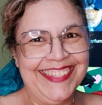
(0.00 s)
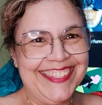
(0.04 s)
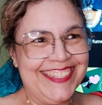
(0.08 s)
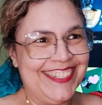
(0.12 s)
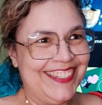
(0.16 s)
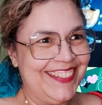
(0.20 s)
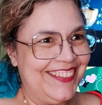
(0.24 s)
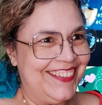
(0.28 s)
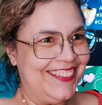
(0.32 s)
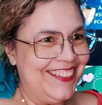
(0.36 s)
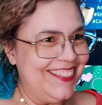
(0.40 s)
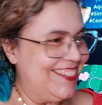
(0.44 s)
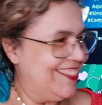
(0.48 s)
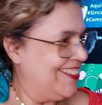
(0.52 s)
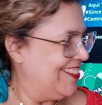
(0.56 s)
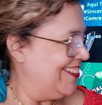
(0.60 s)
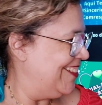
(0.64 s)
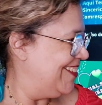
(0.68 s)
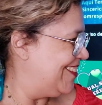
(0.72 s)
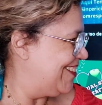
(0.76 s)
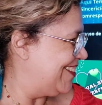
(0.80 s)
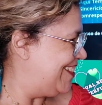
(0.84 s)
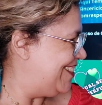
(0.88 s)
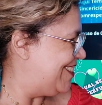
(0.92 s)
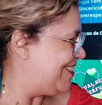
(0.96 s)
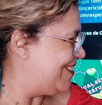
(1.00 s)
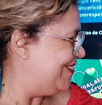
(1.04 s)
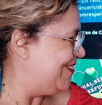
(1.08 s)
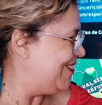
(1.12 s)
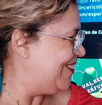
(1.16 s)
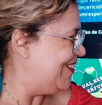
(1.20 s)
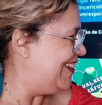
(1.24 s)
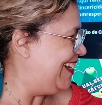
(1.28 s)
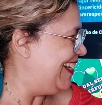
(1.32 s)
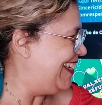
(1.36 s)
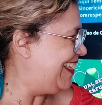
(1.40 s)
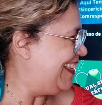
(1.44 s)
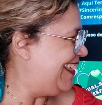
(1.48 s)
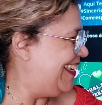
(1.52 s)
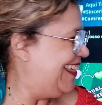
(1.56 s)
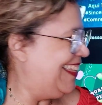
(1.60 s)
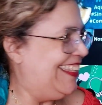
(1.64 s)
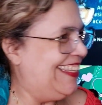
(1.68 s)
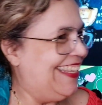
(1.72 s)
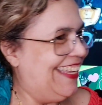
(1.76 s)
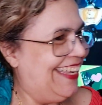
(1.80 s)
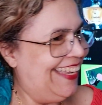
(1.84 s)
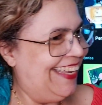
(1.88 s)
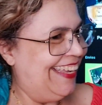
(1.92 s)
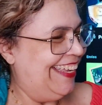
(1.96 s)
que cheiro gostoso que subiu aqui,
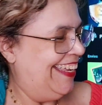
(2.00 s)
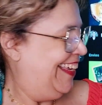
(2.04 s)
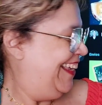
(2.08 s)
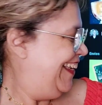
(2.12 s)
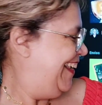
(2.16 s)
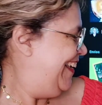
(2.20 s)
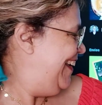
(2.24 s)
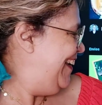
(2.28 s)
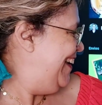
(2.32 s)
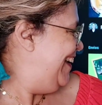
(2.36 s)
né?